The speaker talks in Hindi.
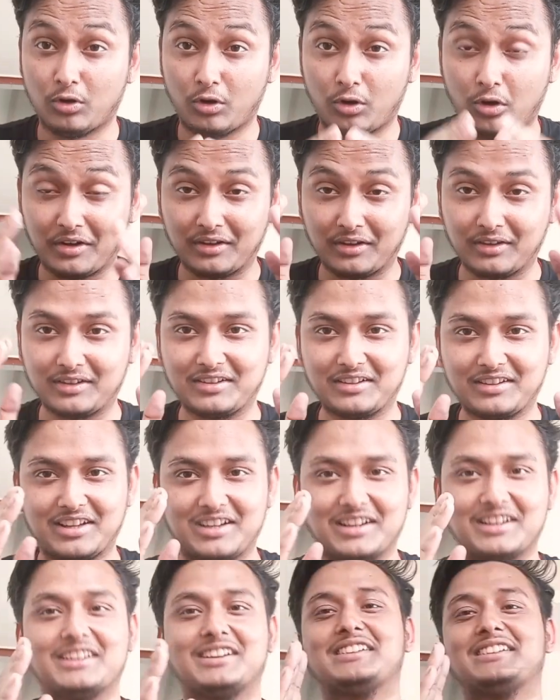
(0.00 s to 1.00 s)
और
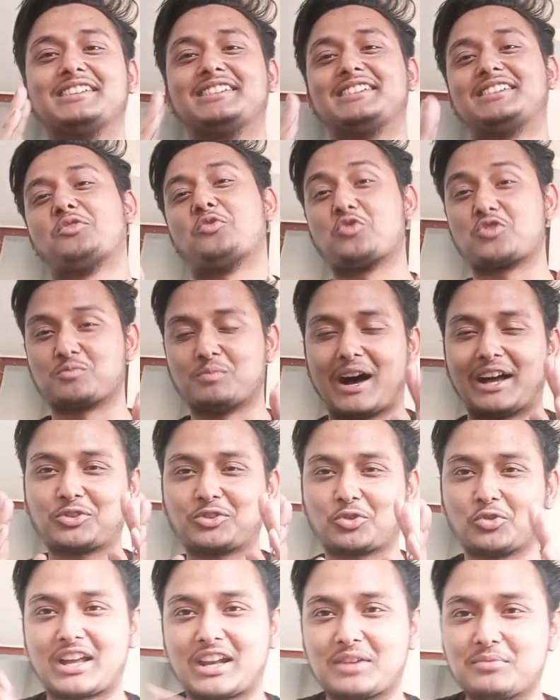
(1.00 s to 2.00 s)
हाँ, उस
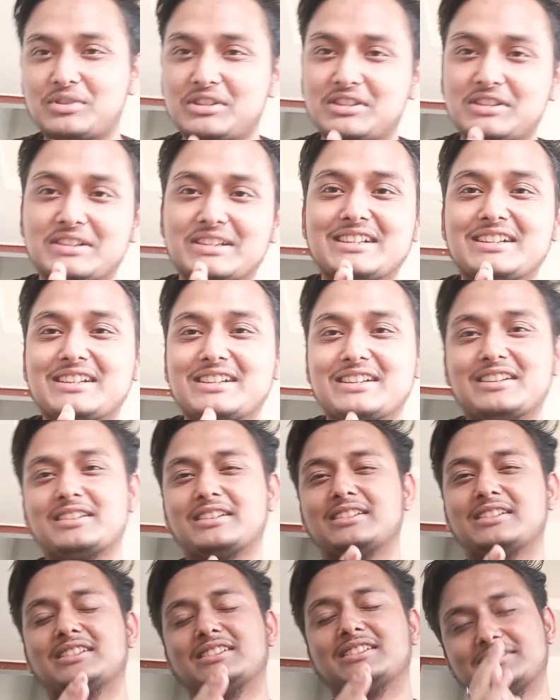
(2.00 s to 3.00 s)
बात को यार अभी
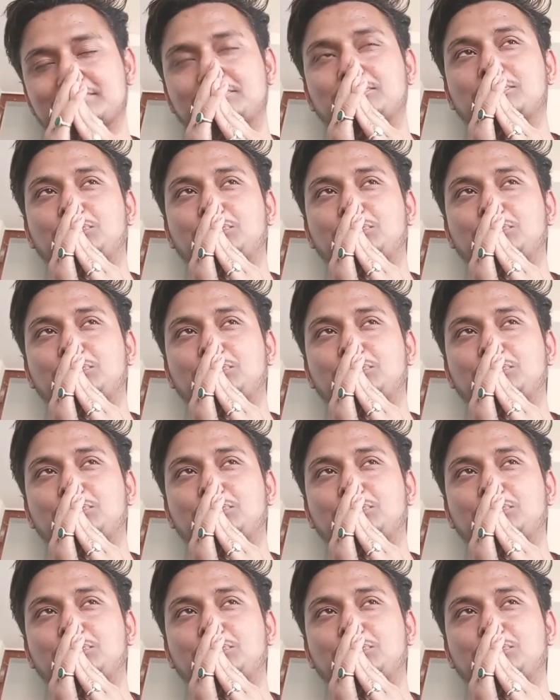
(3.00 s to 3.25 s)
आ,